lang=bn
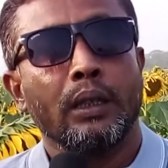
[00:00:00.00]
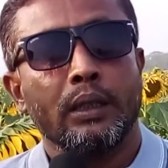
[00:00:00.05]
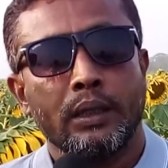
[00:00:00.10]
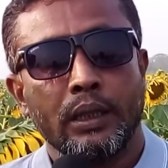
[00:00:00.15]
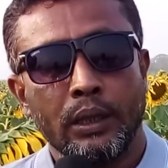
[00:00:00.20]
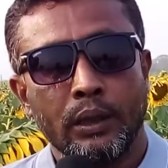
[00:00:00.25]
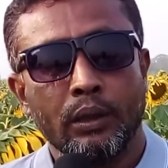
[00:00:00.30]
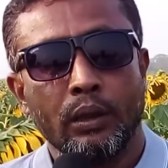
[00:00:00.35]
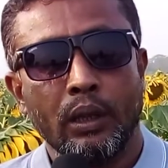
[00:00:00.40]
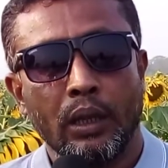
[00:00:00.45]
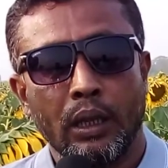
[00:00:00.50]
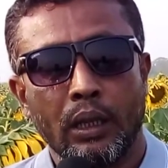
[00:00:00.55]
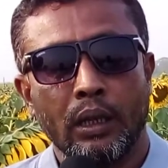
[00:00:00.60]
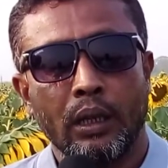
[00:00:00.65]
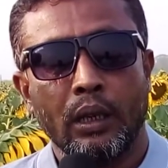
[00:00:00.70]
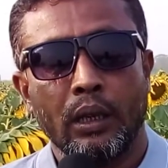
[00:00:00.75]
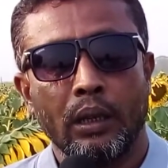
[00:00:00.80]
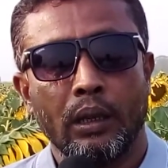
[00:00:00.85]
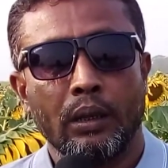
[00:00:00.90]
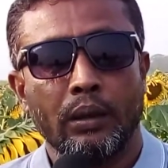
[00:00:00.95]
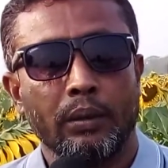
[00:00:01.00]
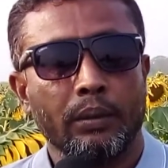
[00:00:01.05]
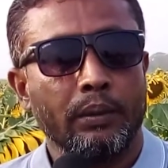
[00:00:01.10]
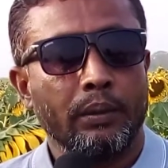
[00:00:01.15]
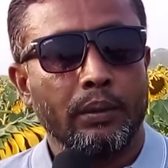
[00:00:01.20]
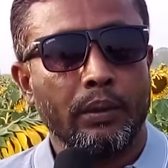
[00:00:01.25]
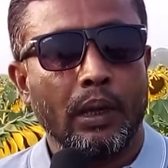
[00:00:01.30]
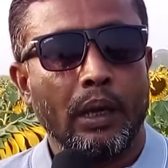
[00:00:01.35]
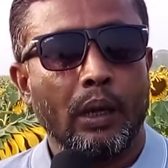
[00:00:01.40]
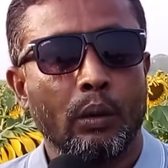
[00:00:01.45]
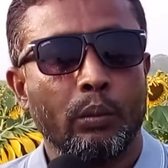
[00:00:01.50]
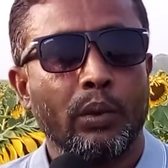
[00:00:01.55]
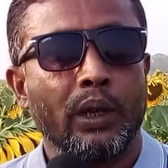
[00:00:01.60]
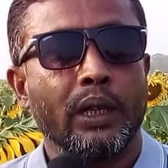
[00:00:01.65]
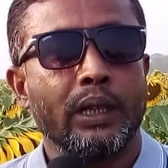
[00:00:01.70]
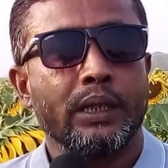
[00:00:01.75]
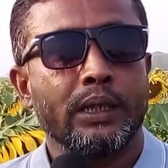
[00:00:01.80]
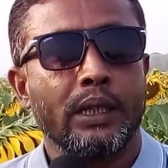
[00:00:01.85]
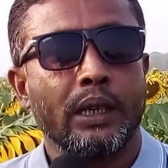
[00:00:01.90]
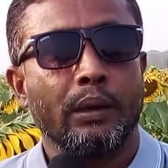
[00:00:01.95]
সিজনের আহ্বানে
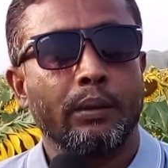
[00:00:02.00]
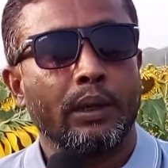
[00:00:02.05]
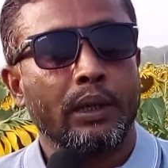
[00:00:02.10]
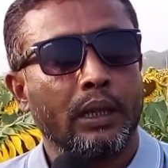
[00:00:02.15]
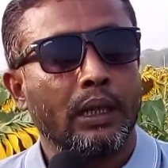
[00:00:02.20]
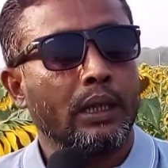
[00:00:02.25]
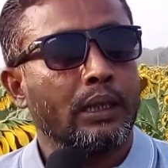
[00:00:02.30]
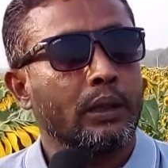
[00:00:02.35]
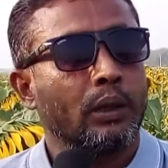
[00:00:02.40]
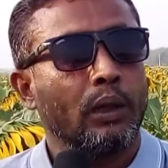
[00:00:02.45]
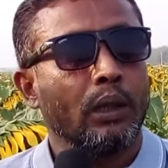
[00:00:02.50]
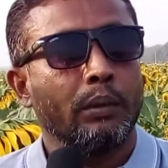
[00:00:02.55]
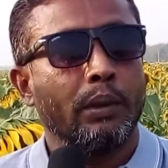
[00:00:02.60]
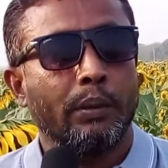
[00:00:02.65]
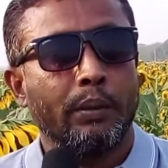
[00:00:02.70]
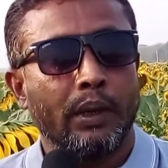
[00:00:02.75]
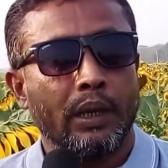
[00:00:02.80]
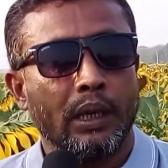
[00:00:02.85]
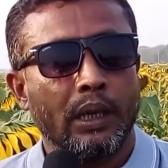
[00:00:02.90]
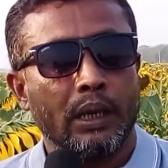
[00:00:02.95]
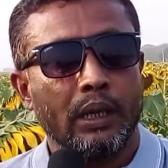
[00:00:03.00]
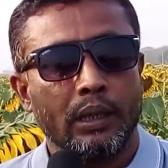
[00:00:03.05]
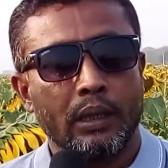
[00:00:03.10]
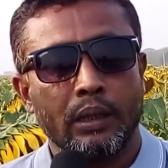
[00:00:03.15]
সে আমাকে আসলে এই ব্যাপারটা